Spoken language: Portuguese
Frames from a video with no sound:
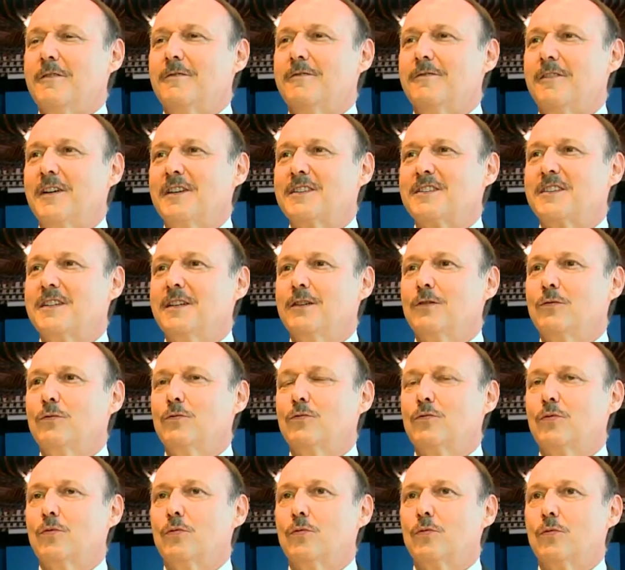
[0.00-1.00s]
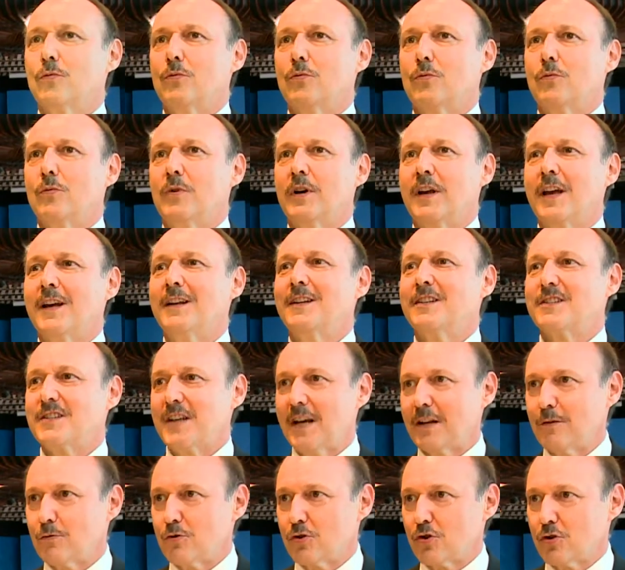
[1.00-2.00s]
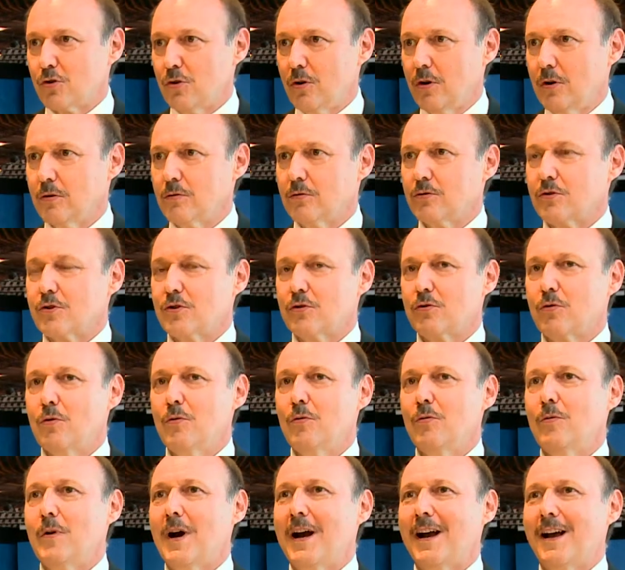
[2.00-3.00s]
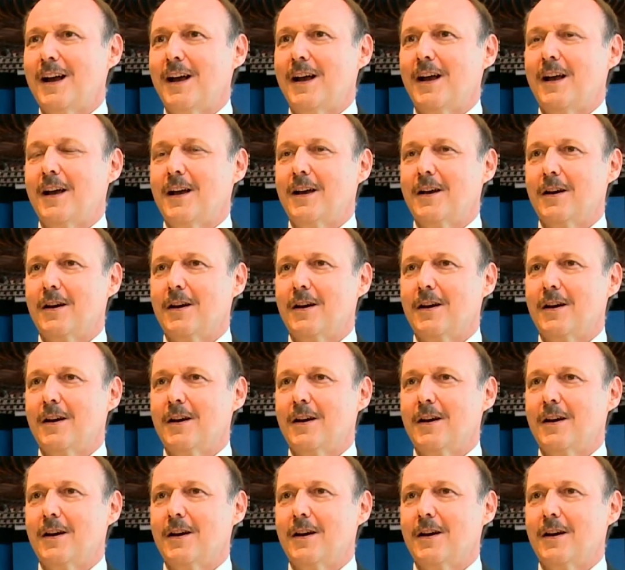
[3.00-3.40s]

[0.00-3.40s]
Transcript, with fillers: fazer um, um realizar os jogos com a